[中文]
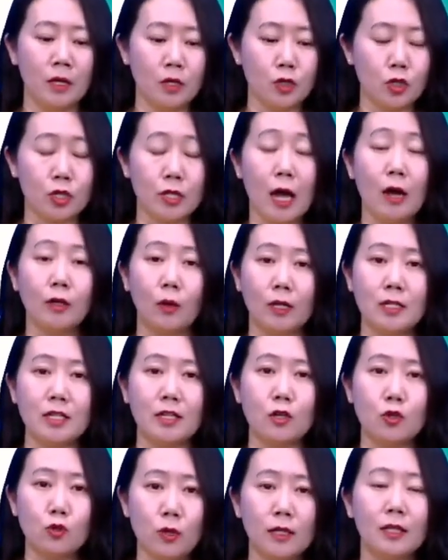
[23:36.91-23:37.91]
只要有了这
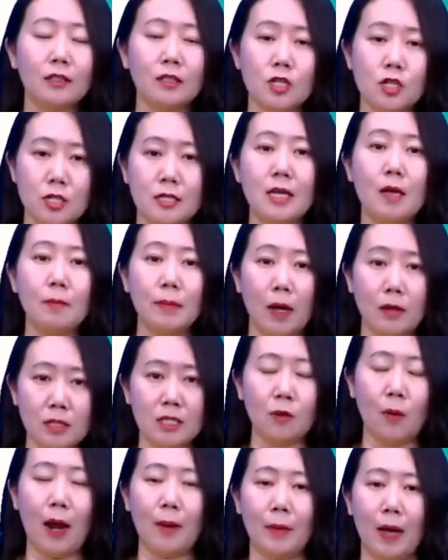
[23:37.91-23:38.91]
个确定的时间表、
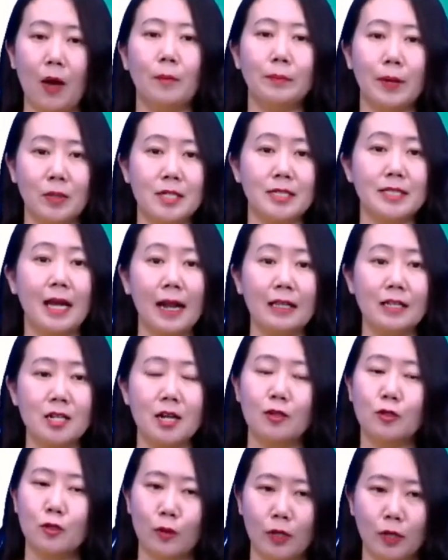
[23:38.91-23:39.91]
计划表，表示将来的事
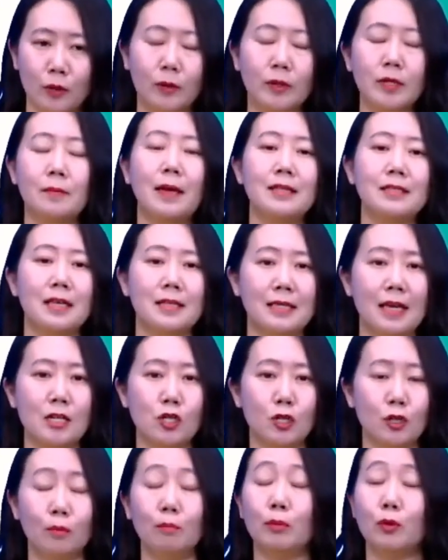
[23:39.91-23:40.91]
儿就可以用一般现在
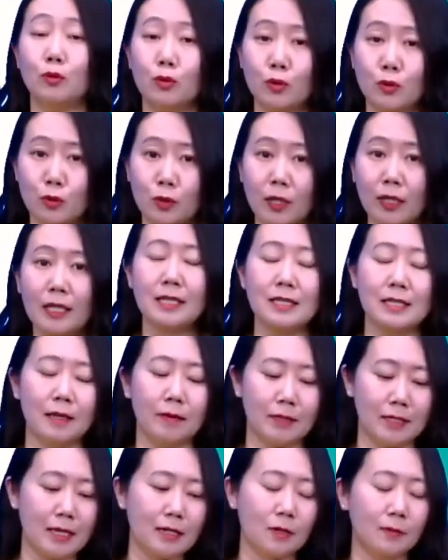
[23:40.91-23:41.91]
时。比如说，举个例子，
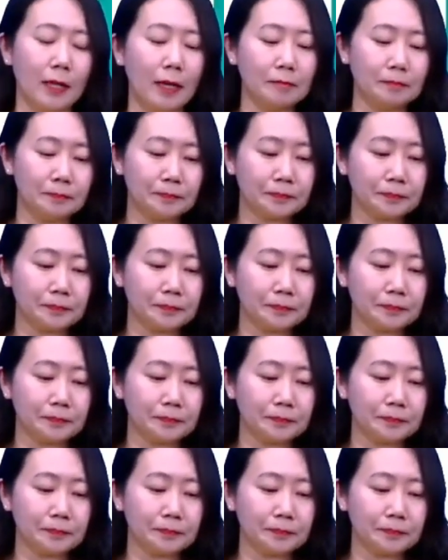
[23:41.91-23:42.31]
你像什么呢？